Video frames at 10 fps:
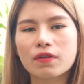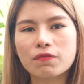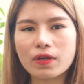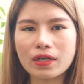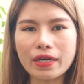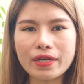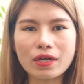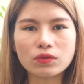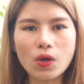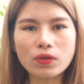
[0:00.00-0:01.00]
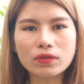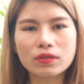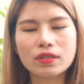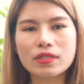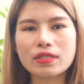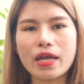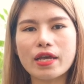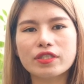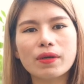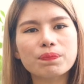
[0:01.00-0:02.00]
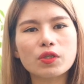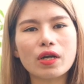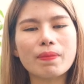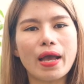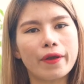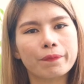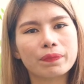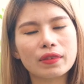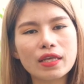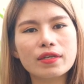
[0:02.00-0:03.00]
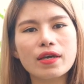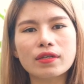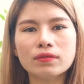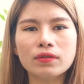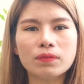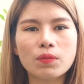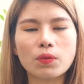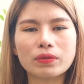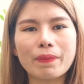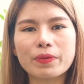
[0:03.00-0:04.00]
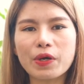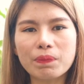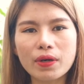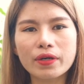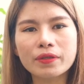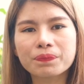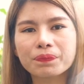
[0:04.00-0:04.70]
việc lãnh đạo tốt sẽ giúp cho các bạn đi đến một tầm cao mới